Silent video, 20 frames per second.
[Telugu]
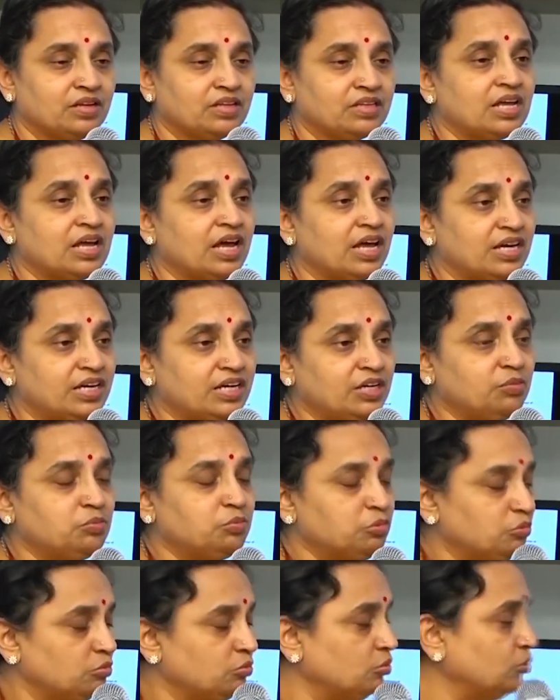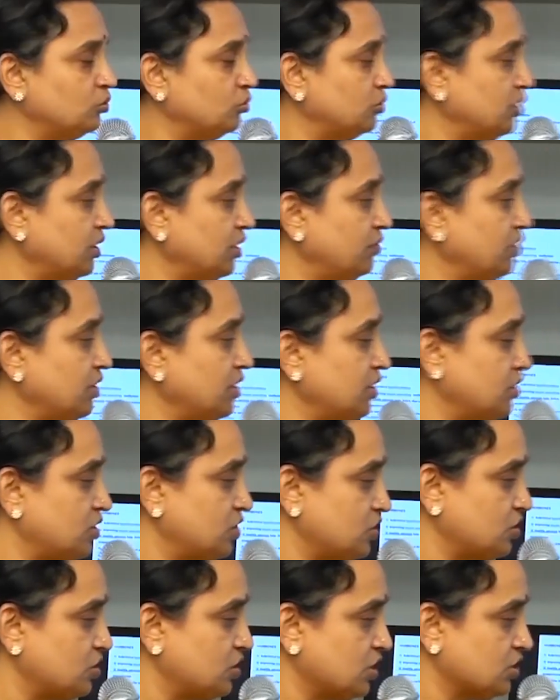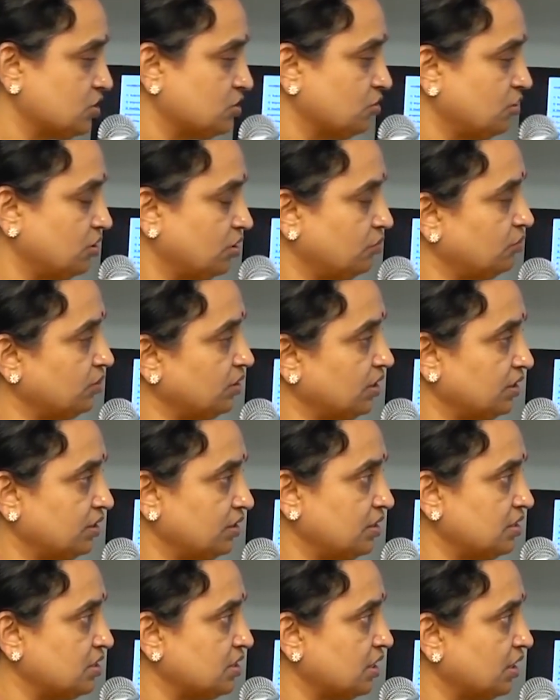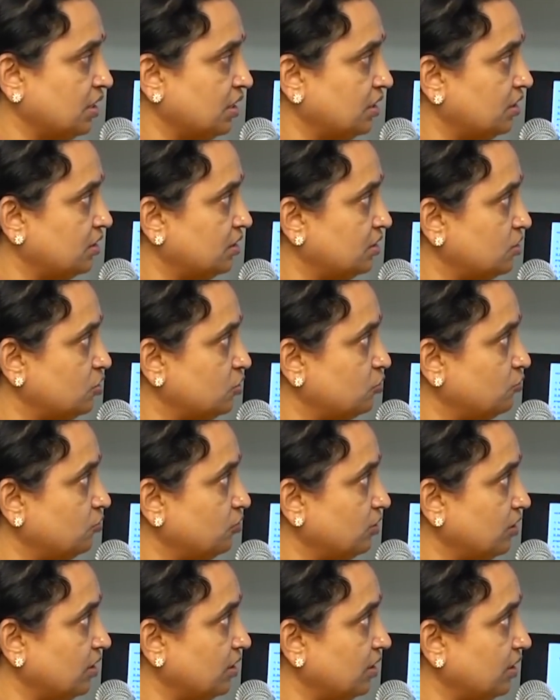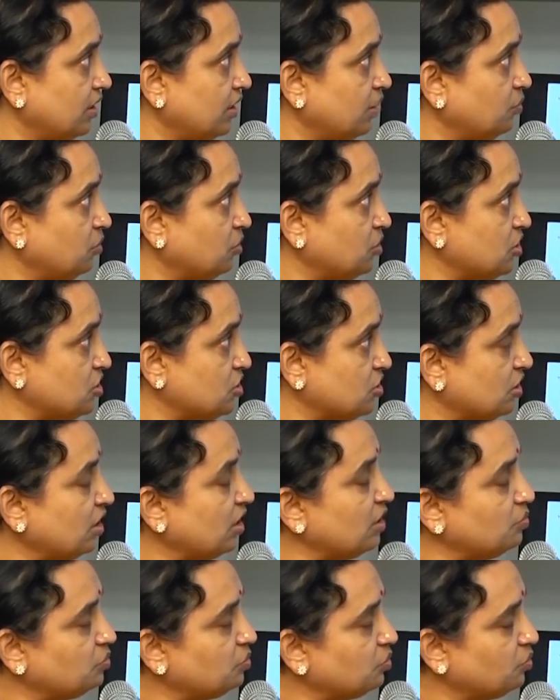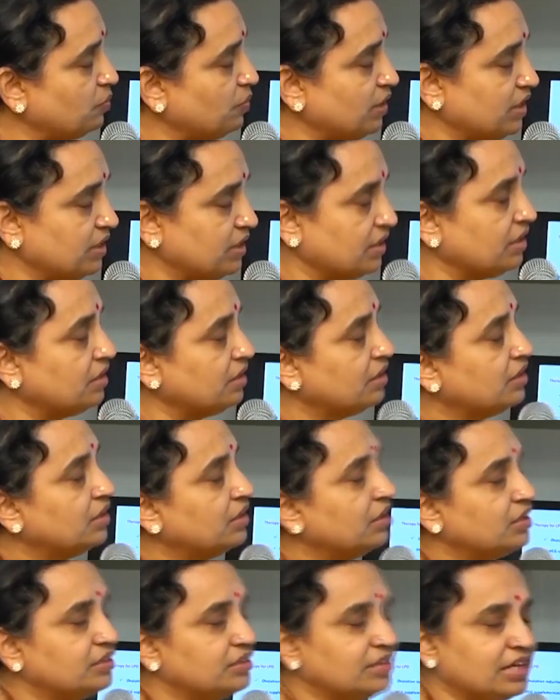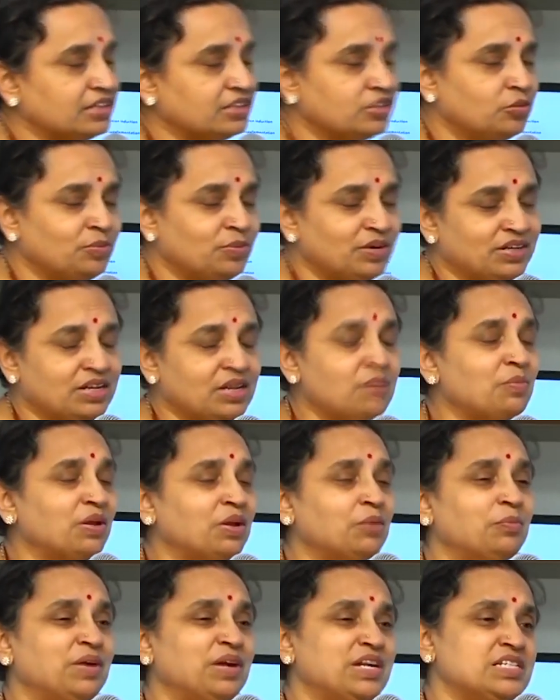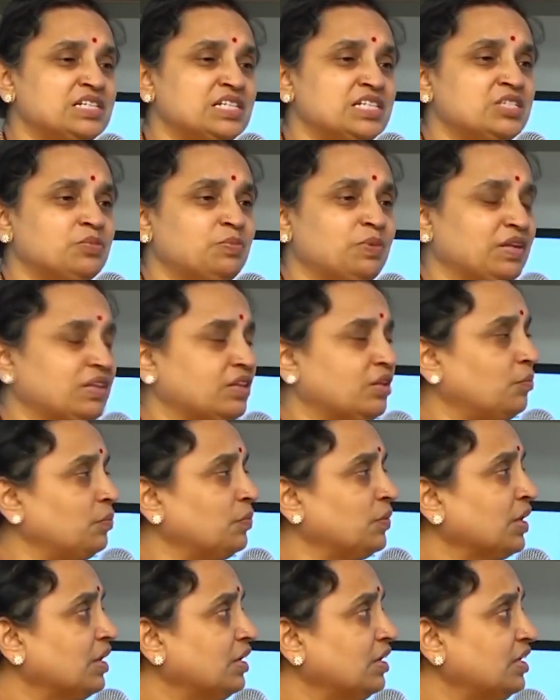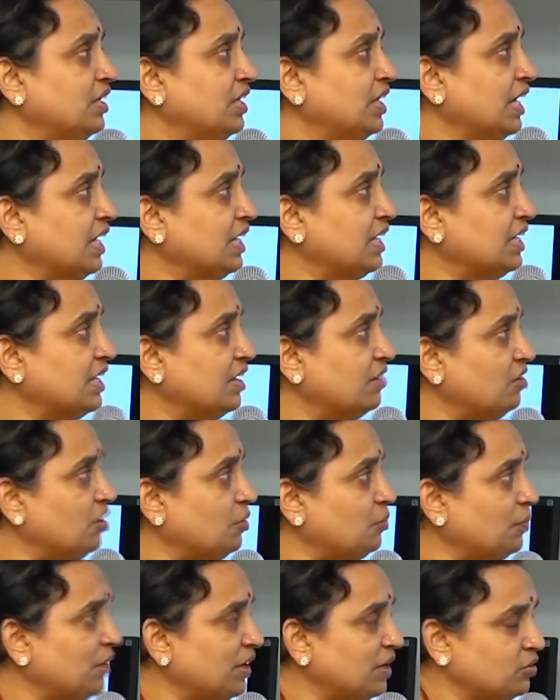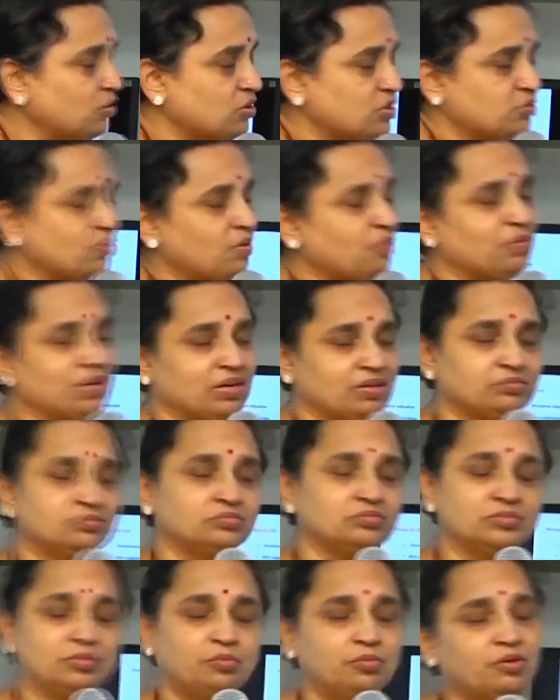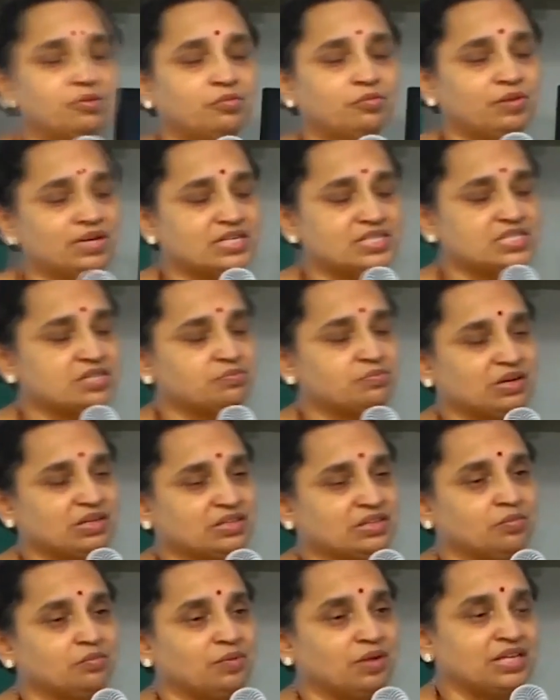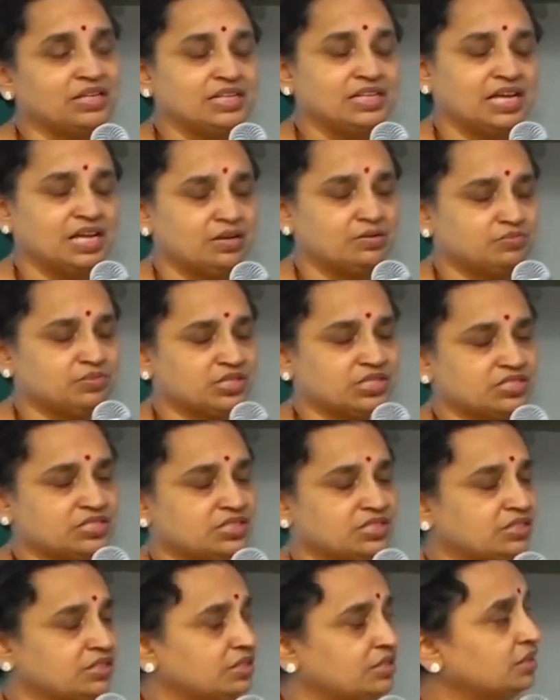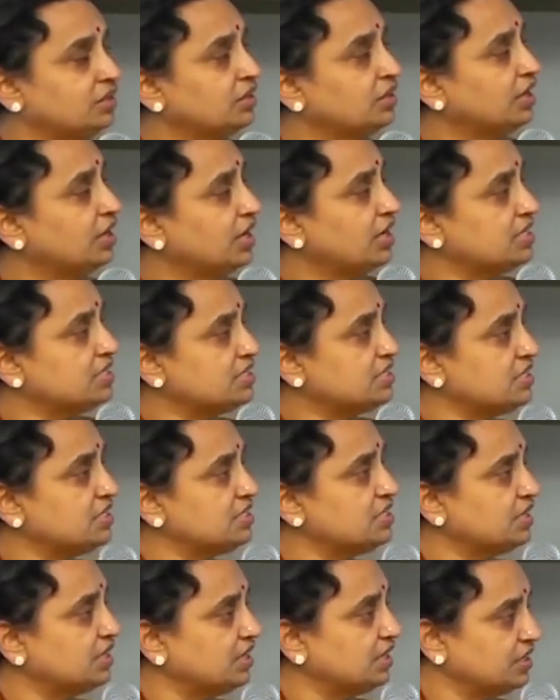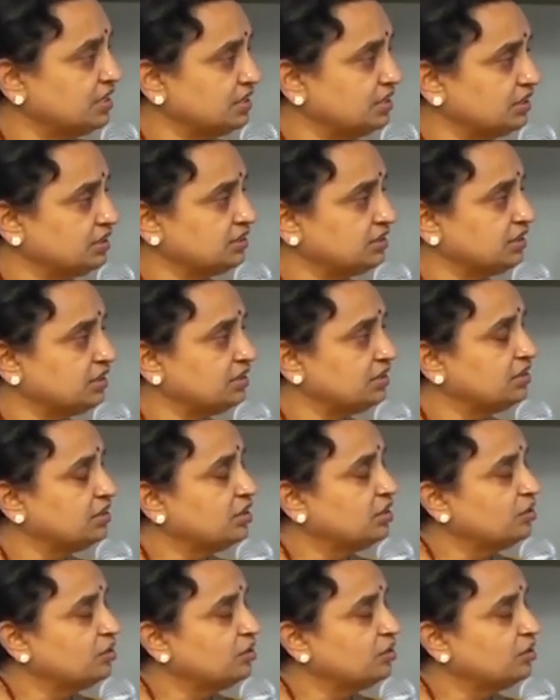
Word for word: తర్వాత అరటి పువ్వు ఇవి చేసుకోవడం అనేది చాలా యూస్ఫుల్గా అంటే ప్రొజెస్ట్రాన్ ఇంప్రూవ్మెంట్కి పాటే మనం మెడిసిన్స్ పెడతాం ఈ ఎగ్ డెవలప్మెంట్ కోసమే మనం ఇప్పుడు మెడిసిన్ పెడతాం అది హెల్ప్ చేస్తుంది హెచ్సిజి అనే ఇంజెక్షన్